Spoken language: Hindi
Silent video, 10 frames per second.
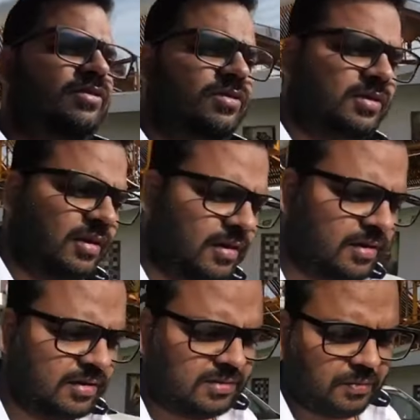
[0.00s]
का जो इसका
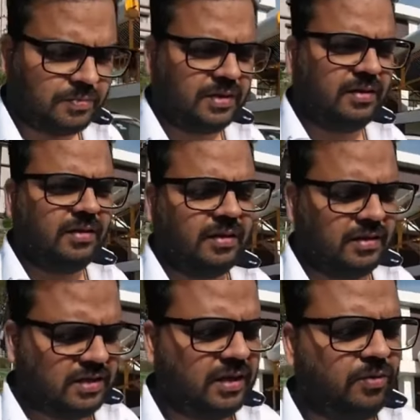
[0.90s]
सबसे
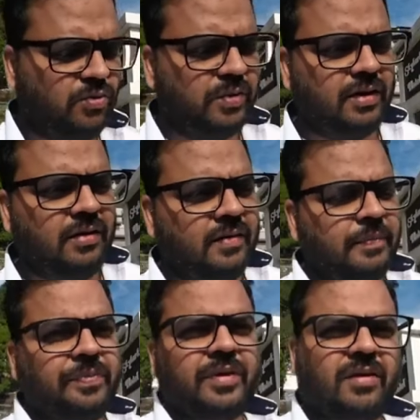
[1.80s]
अच्छा रूम है
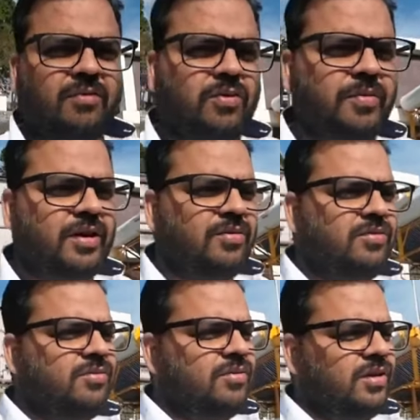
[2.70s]
वो मेरे को
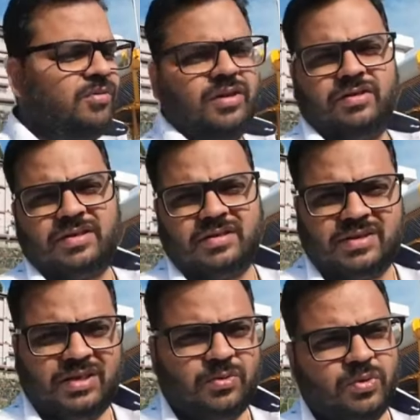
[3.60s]
इन्होंने
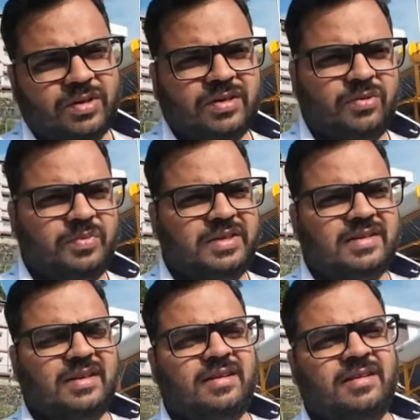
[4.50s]
सिक्सटी टू हंड्रेड
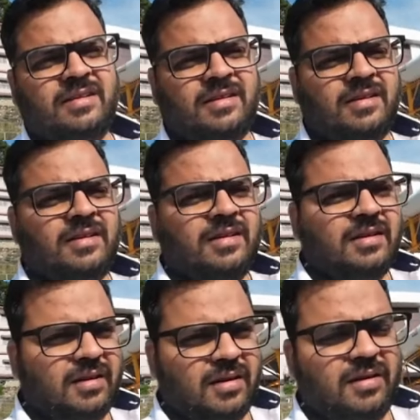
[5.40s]
रुपीज़ का
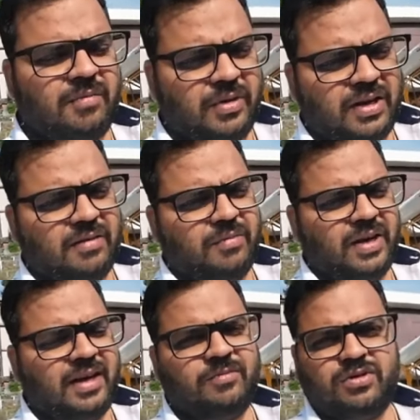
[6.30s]
आ, मेरा
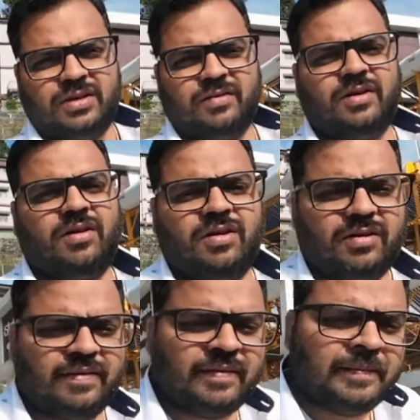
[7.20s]
मिला है मुझे और